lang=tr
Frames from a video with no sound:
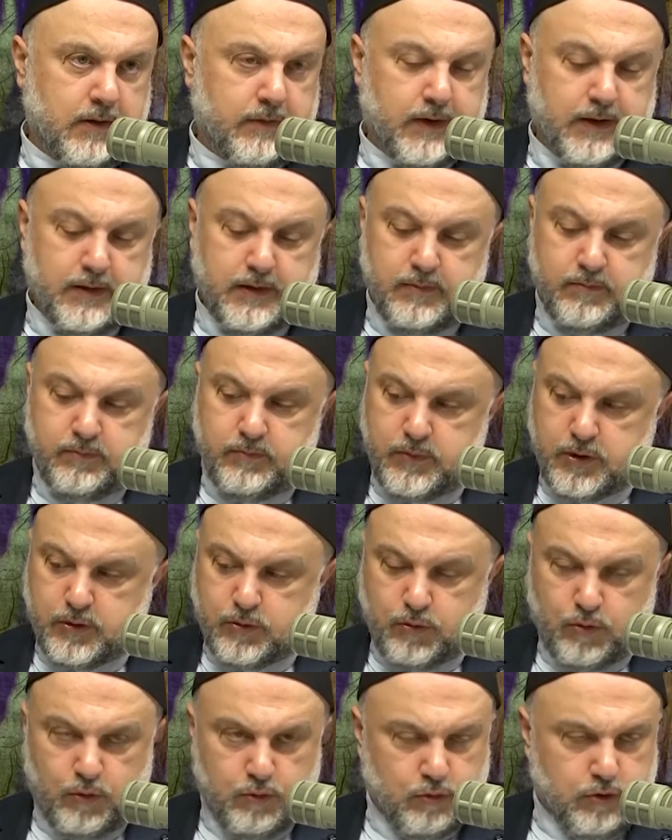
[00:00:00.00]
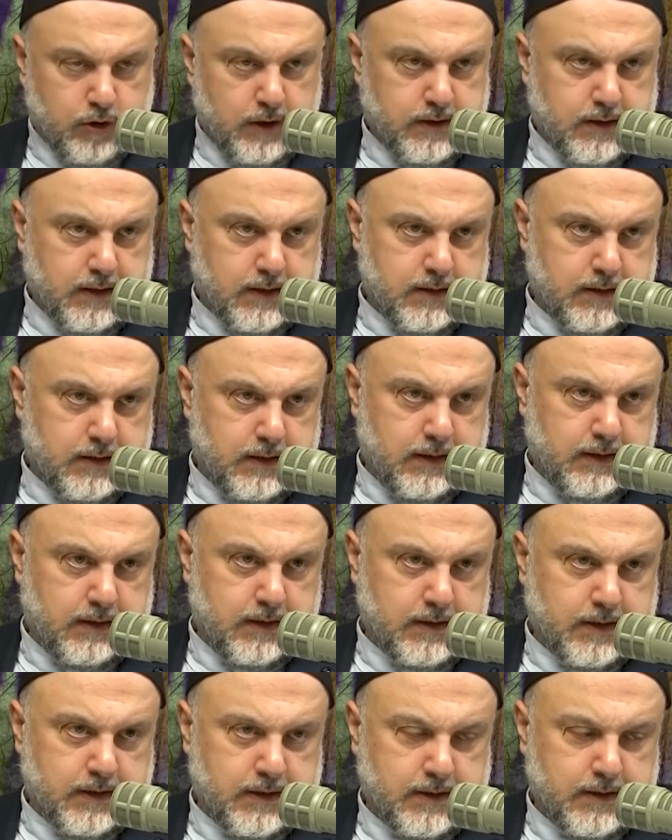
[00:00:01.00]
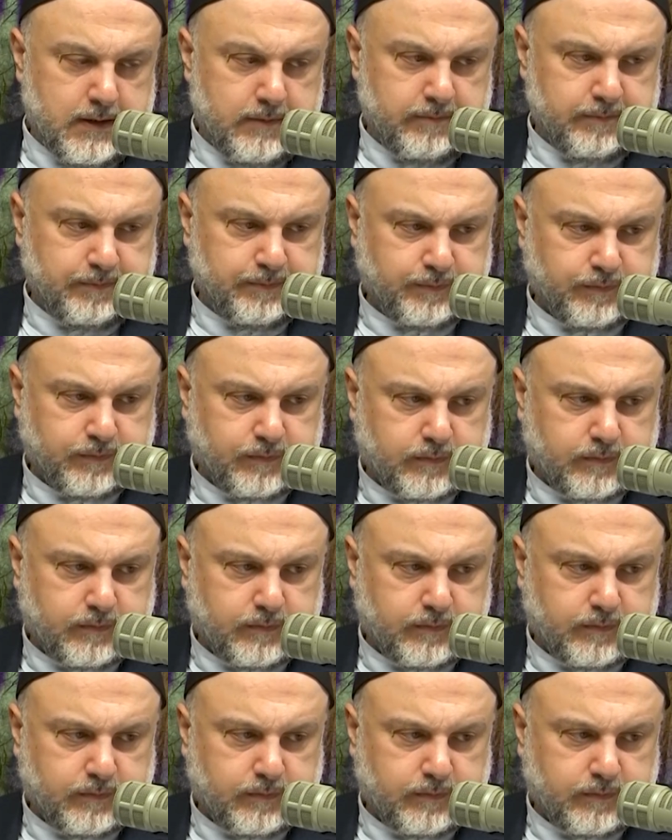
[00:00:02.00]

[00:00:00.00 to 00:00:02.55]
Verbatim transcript: Efendim bir konuşacaksın, edeceksin.